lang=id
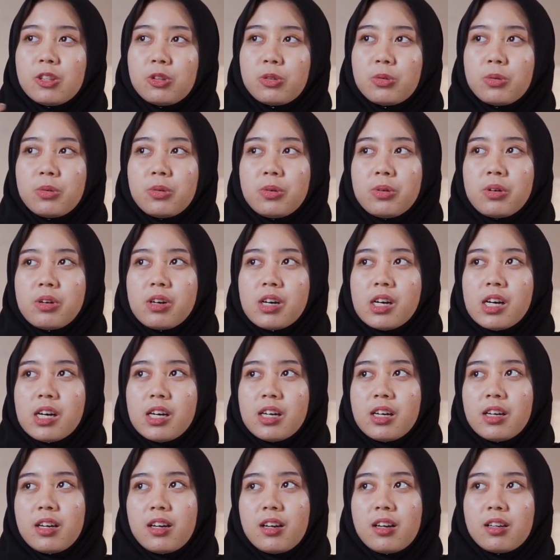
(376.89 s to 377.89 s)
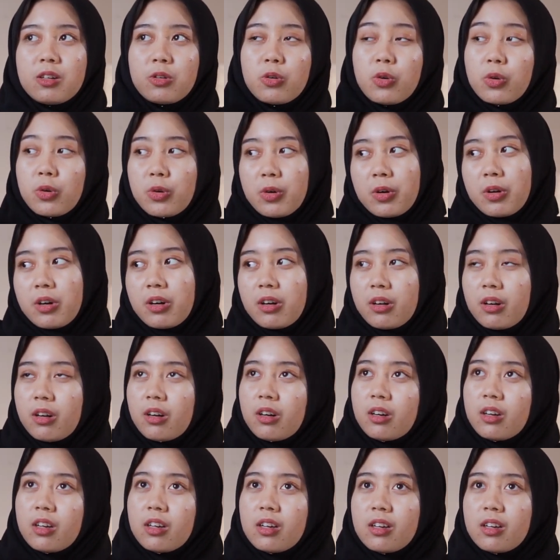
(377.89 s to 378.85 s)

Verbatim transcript: itu uh, ngukur